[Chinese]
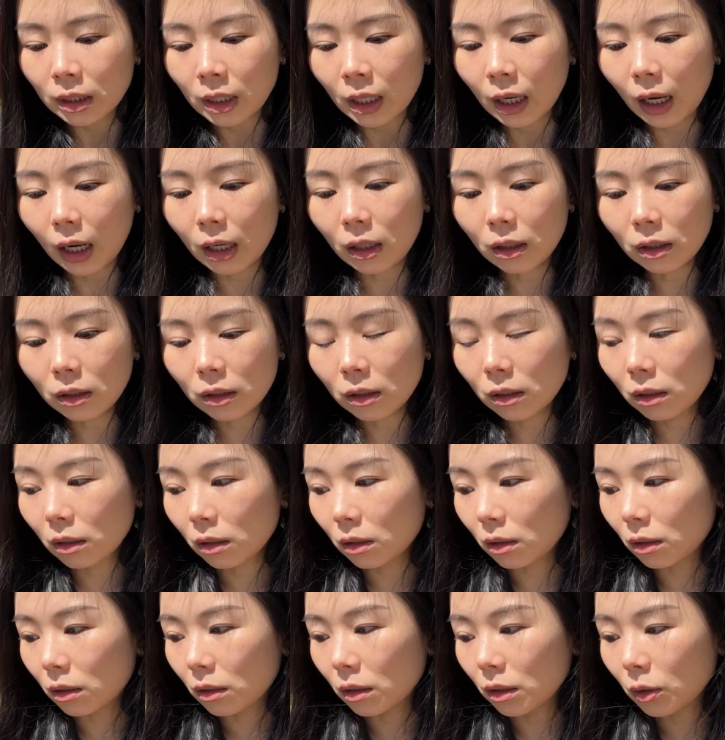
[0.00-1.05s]
然
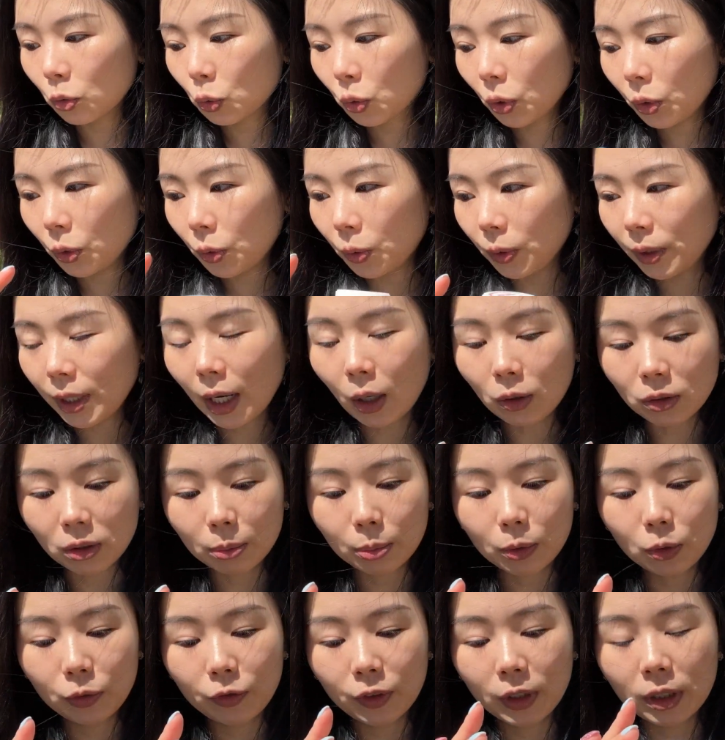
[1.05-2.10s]
后对于药的
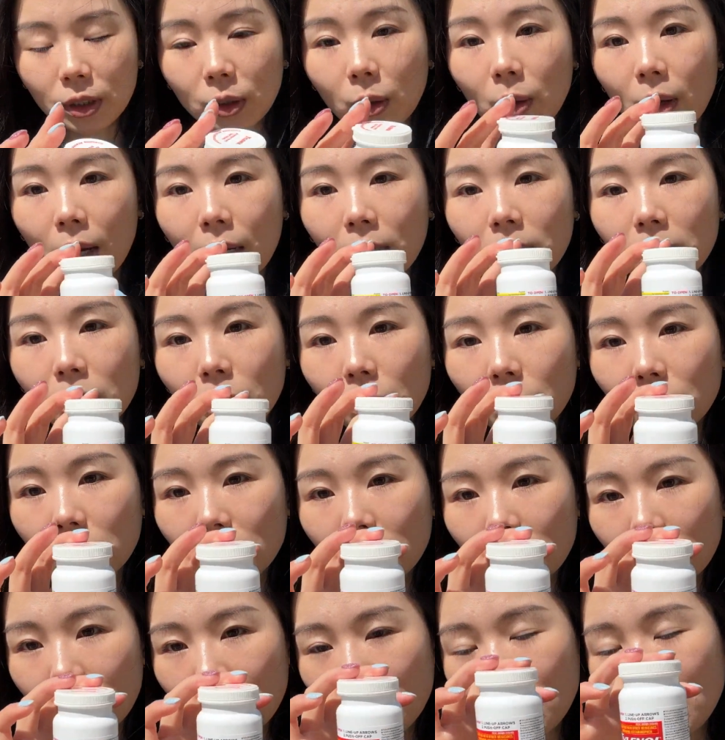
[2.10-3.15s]
部分的话，我
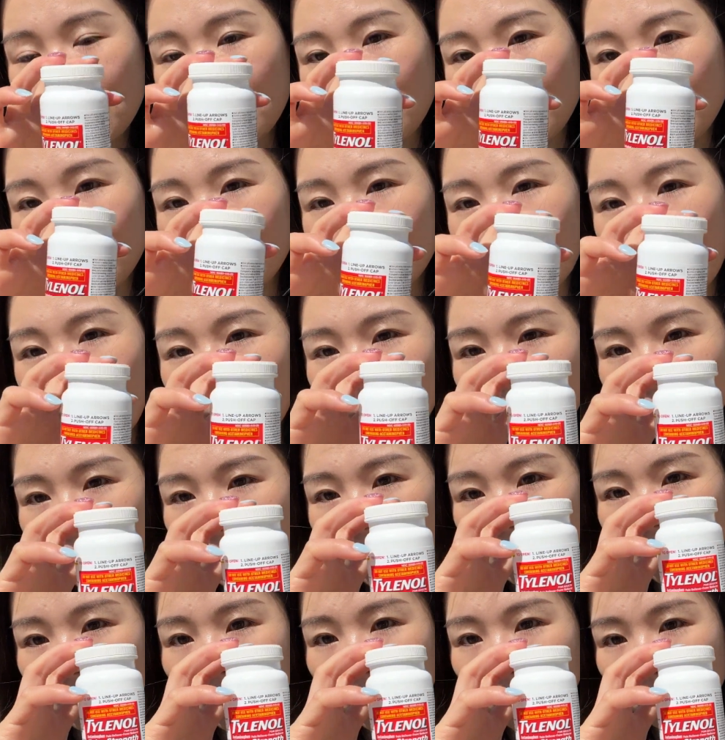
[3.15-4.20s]
自己家里
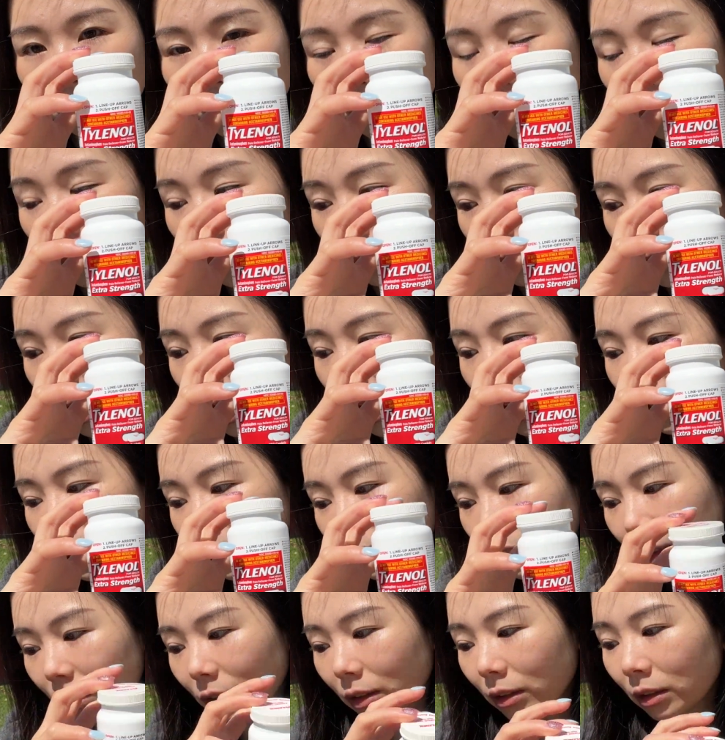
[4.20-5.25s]
成药就是有
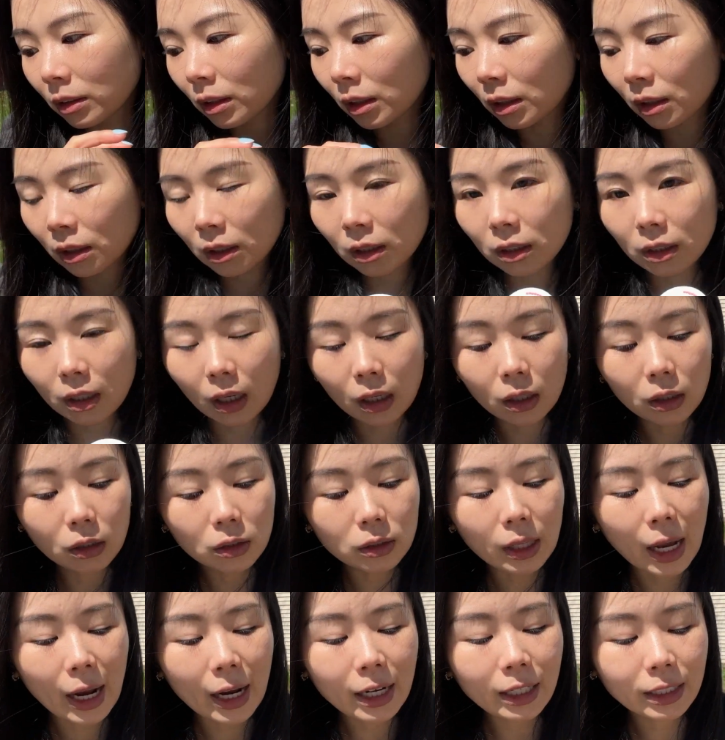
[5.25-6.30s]
Tylenol， 然后
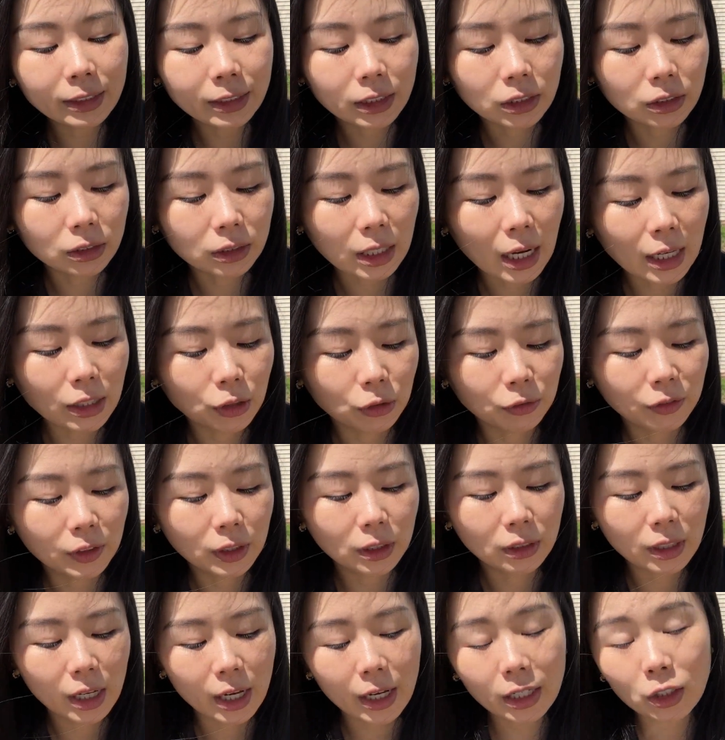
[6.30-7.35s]
Tylenol 它有
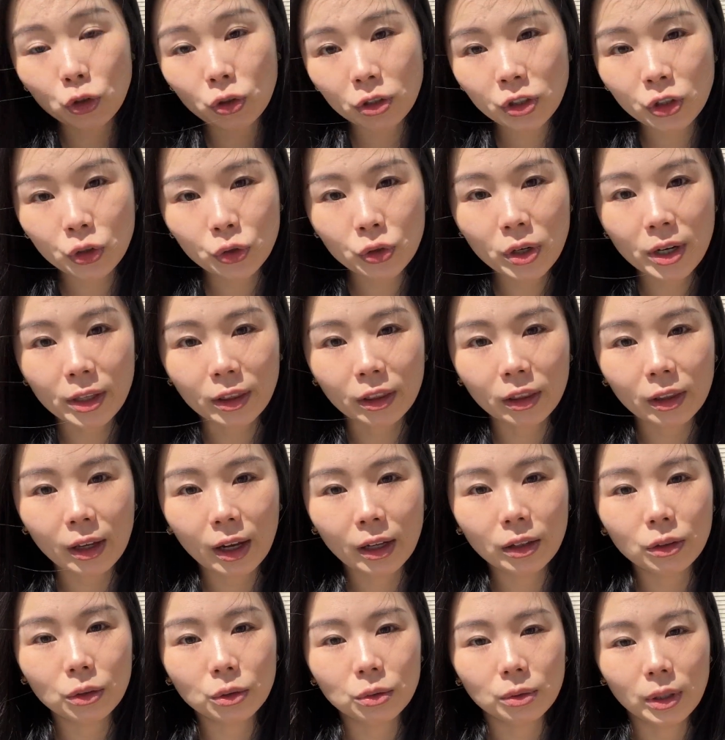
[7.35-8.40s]
分 extra strength
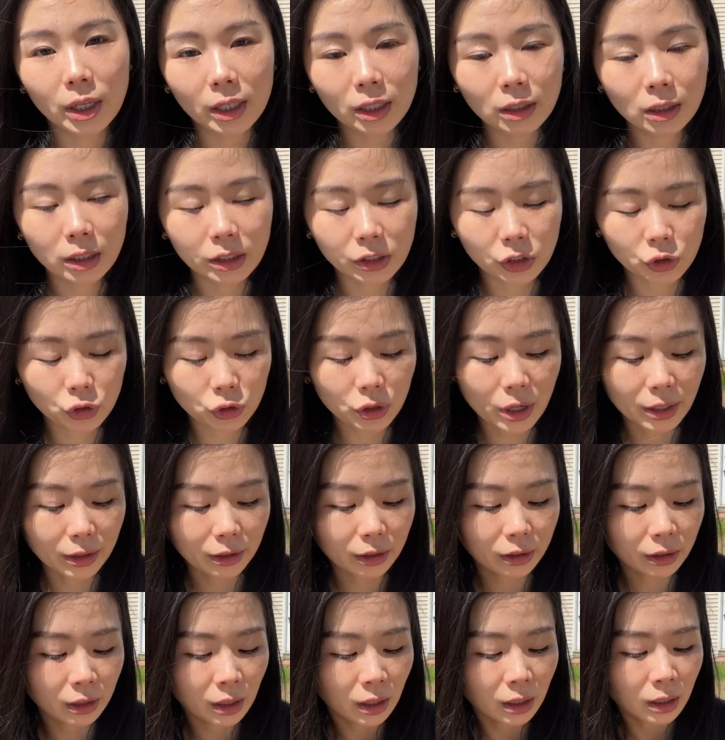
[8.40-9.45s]
还有 regular
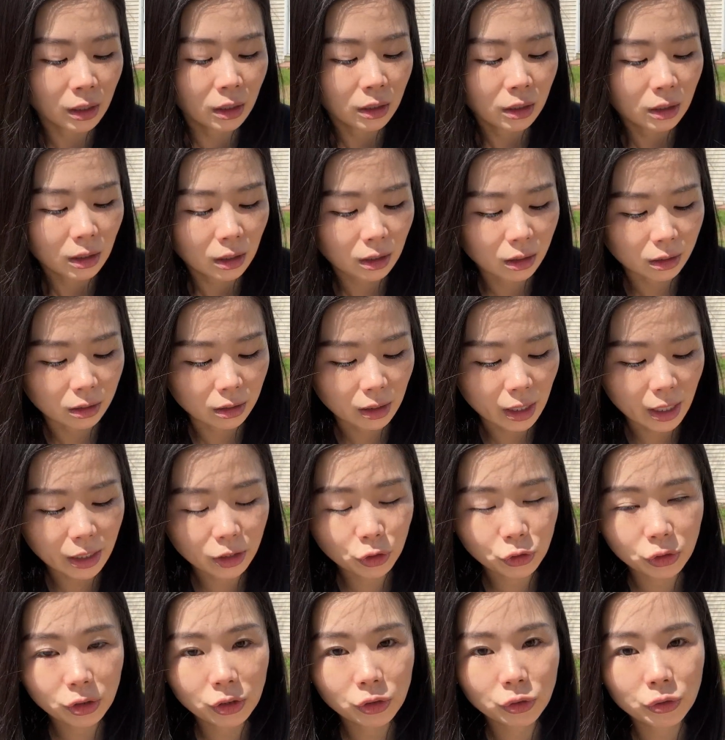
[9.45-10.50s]

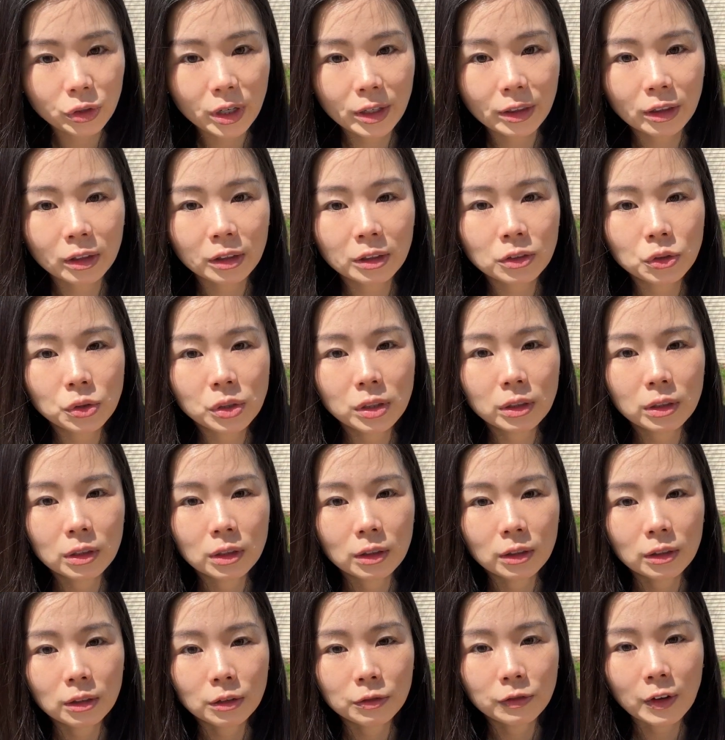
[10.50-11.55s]
strength。extra strength 就
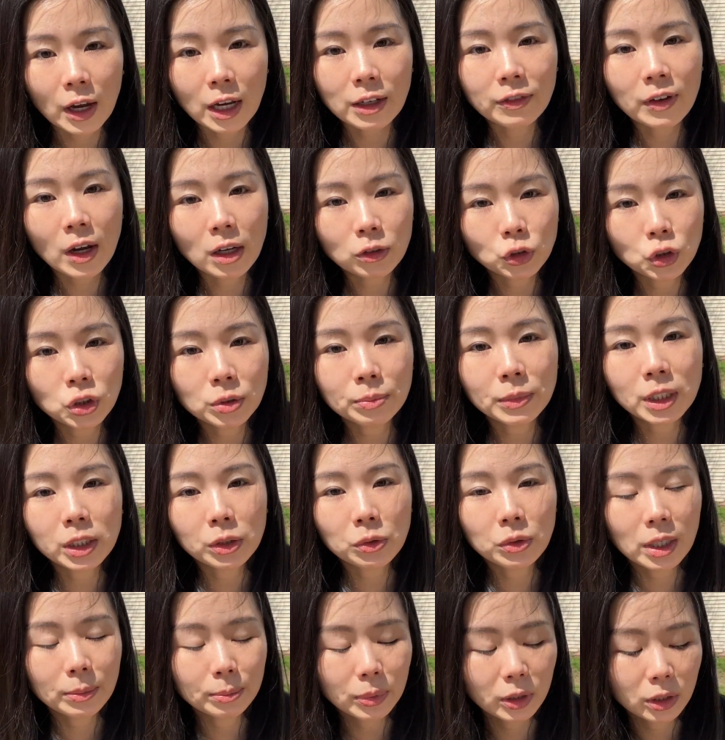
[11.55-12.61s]
是500
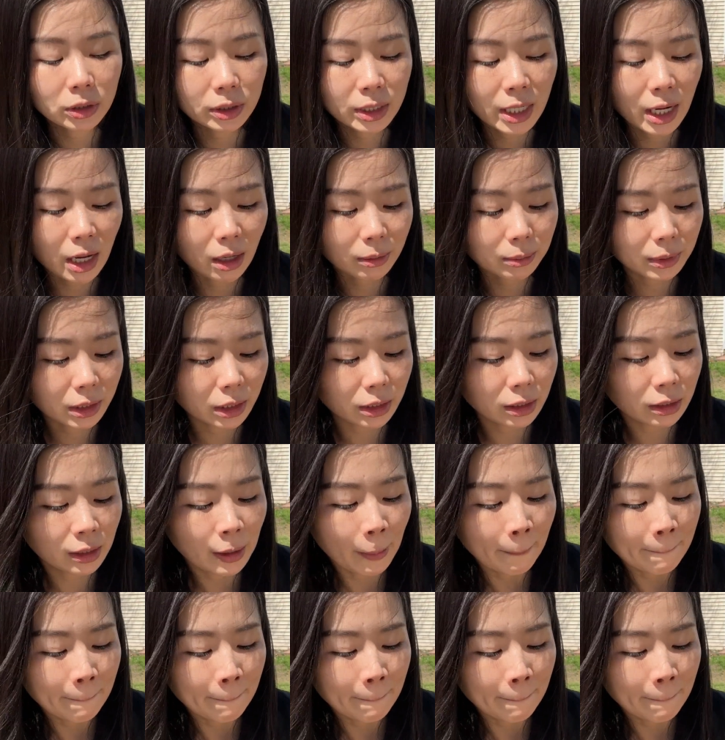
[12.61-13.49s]
milligram per tablet，